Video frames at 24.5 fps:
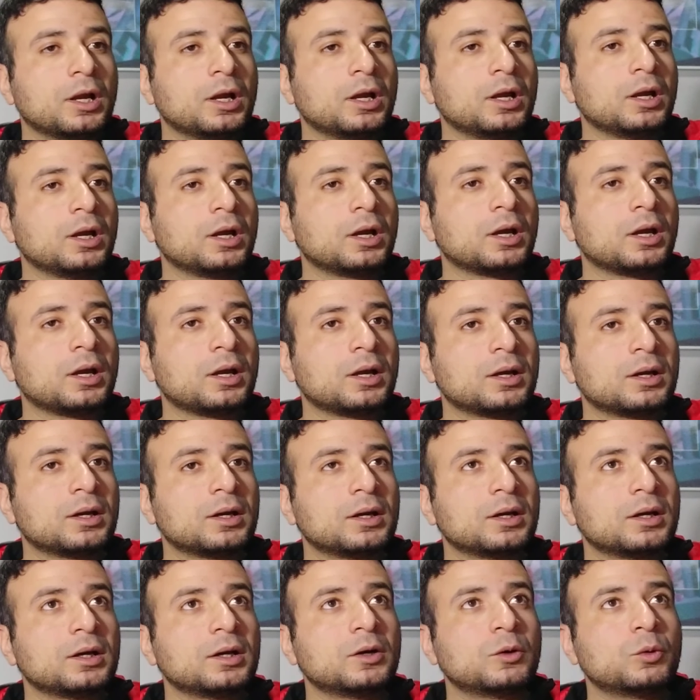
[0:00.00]

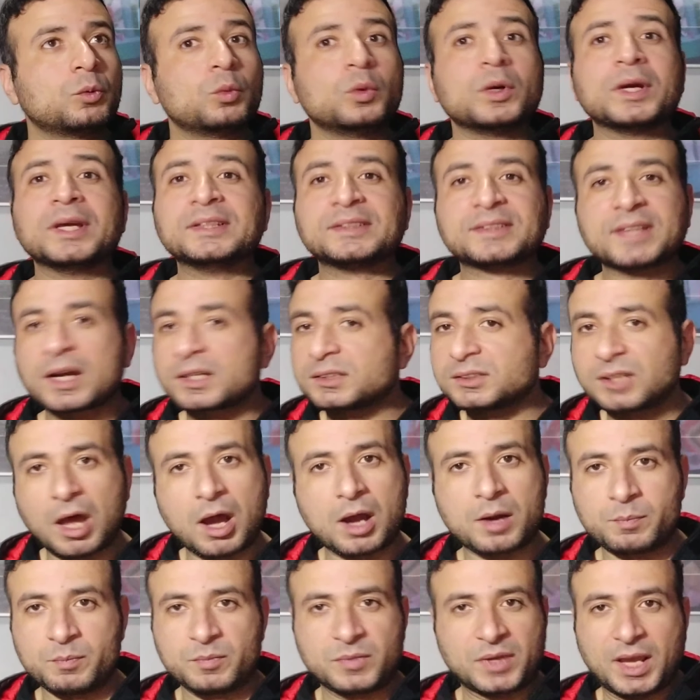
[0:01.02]
أه وانتاج
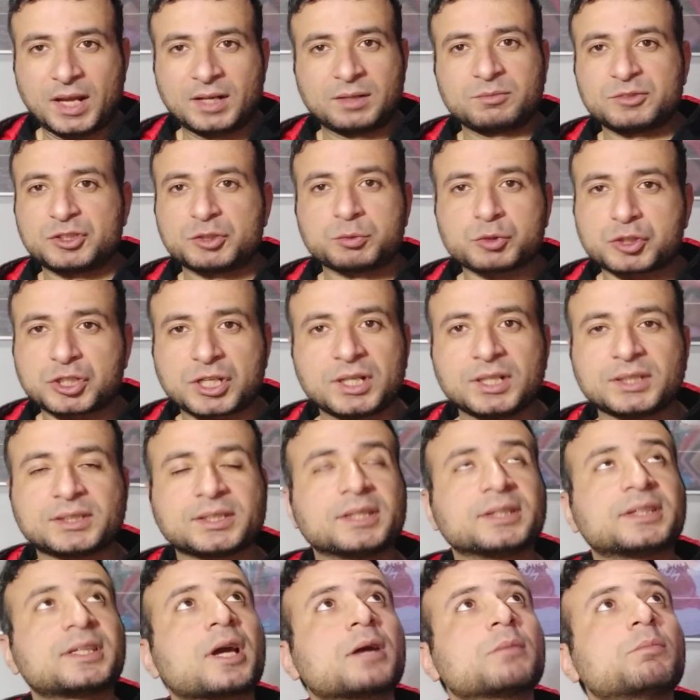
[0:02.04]
ضخم يعني مش
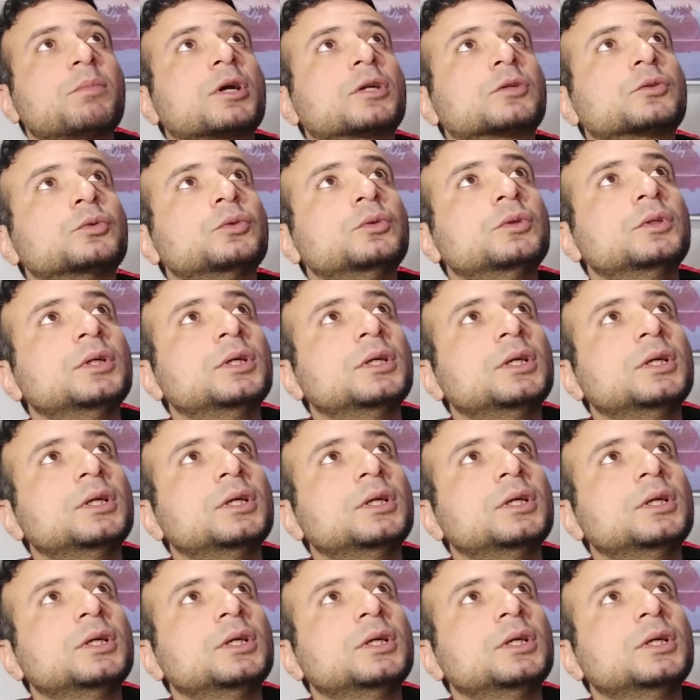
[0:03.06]
مشكله انتاج برضه